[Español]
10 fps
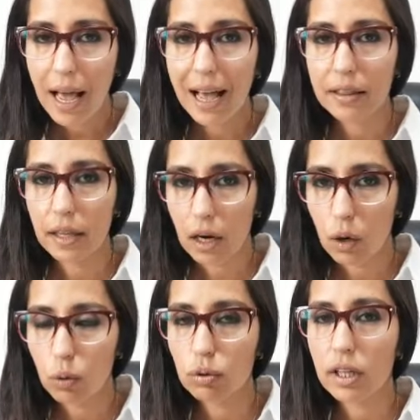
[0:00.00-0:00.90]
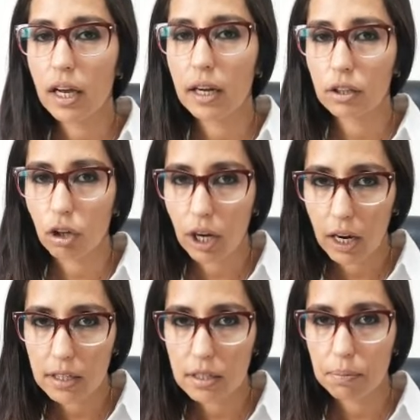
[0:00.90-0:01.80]
ante las juntas
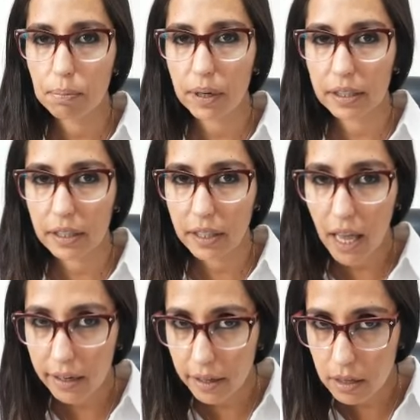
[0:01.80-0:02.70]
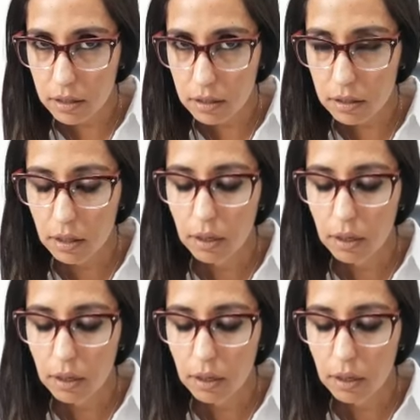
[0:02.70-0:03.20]
electorales partidarias,